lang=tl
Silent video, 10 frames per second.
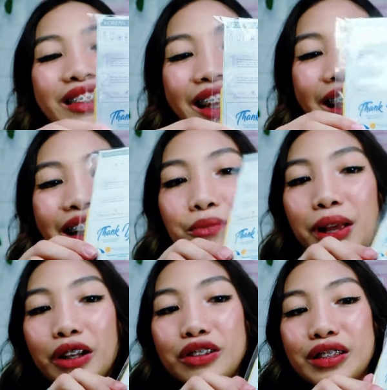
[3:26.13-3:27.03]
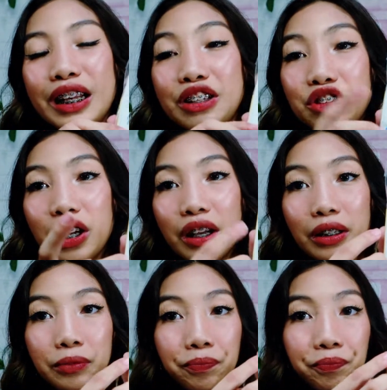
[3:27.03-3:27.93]
Then, meron sila
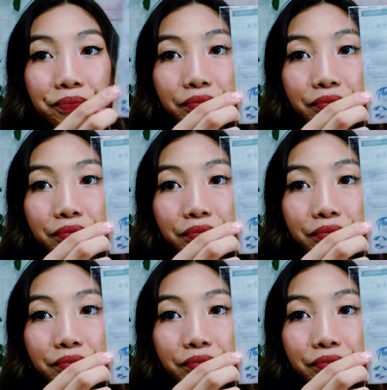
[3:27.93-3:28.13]
dyang